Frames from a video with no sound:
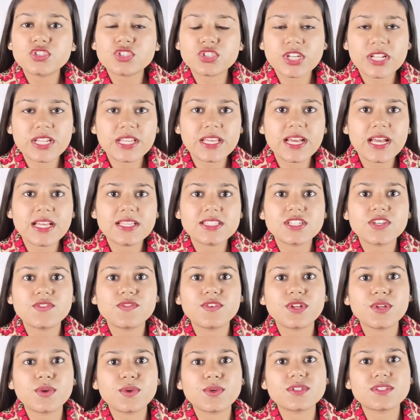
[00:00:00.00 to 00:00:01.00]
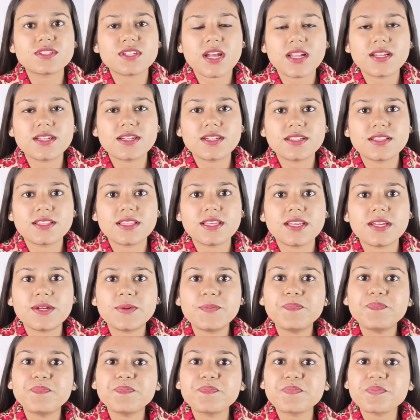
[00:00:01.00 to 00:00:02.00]
चलिए आज की वीडियो को स्टार्ट करते
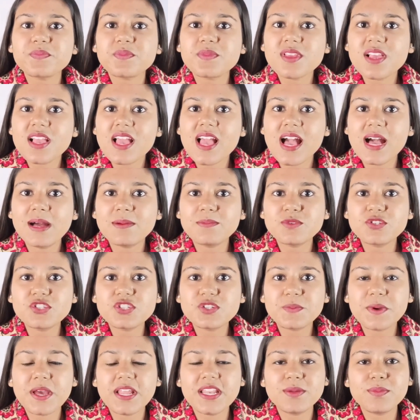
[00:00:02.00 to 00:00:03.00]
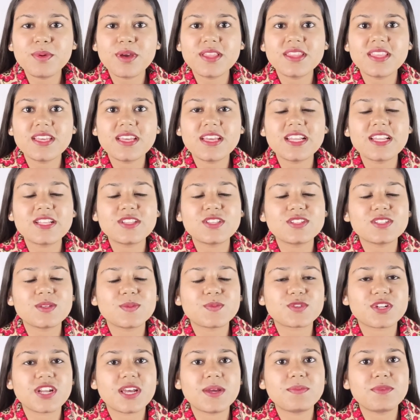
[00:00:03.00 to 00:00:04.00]
हैं आप मुझे पहली बार देख रहे हैं तो
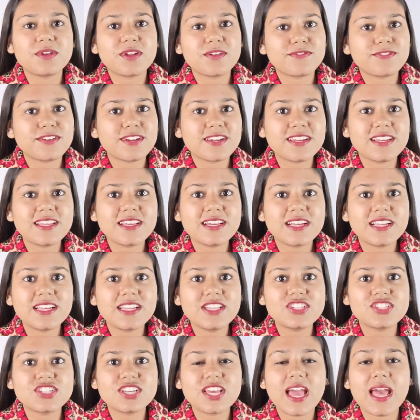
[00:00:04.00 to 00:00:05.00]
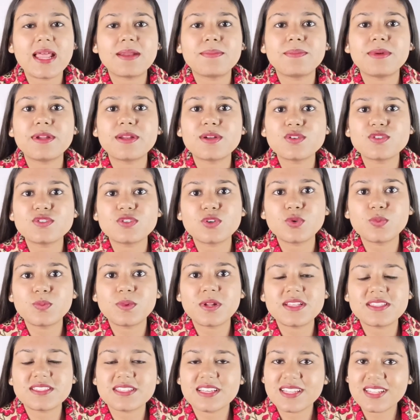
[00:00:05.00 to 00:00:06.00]
सब्सक्राइब डेफिनेटली कर लीजिए एंड बेल को जरूर
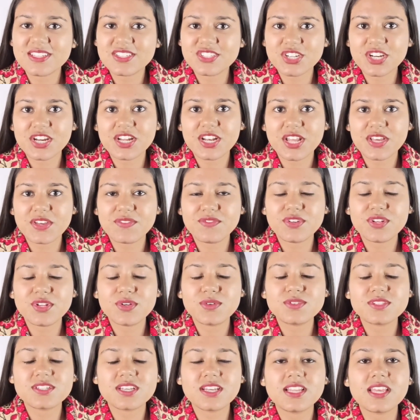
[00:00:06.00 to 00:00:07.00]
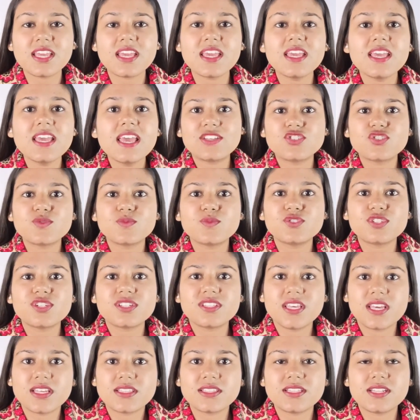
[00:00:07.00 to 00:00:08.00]
प्रेस कर लीजिएगा नए वीडियोस के लिए एंड जो मुझे
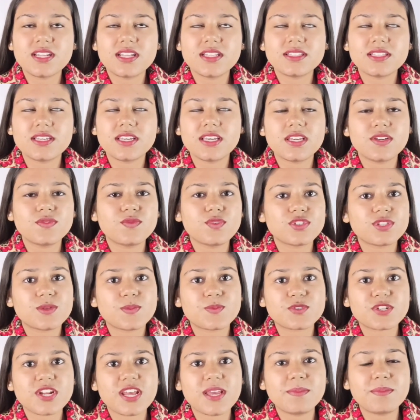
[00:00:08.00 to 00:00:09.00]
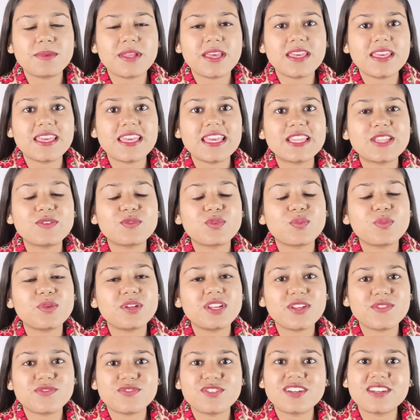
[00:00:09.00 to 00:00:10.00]
देखते रहते हैं वो सब्सक्राइब नहीं किए तो वो भी
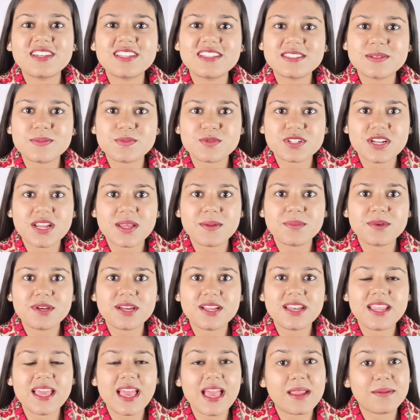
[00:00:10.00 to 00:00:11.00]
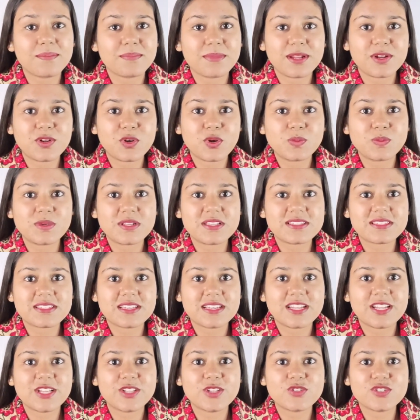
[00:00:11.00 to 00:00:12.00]
डेफिनेटली सब्सक्राइब कर ले एंड बेल को प्रेस
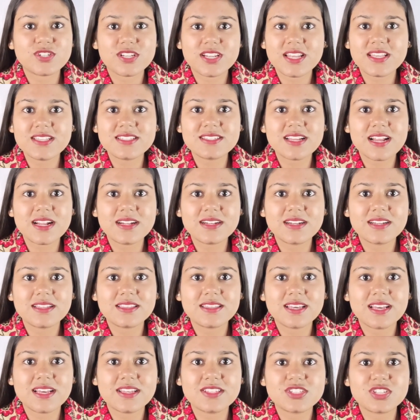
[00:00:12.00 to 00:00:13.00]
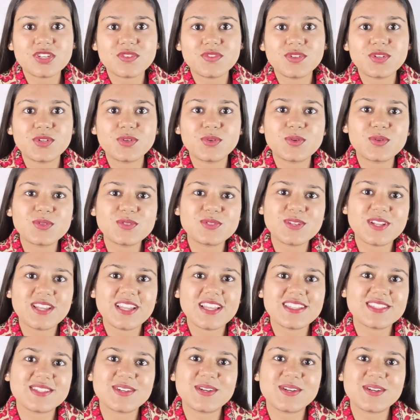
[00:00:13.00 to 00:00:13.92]
कर ले तो चलिए स्टार्ट करते हैं आज की वीडियो को सल्लस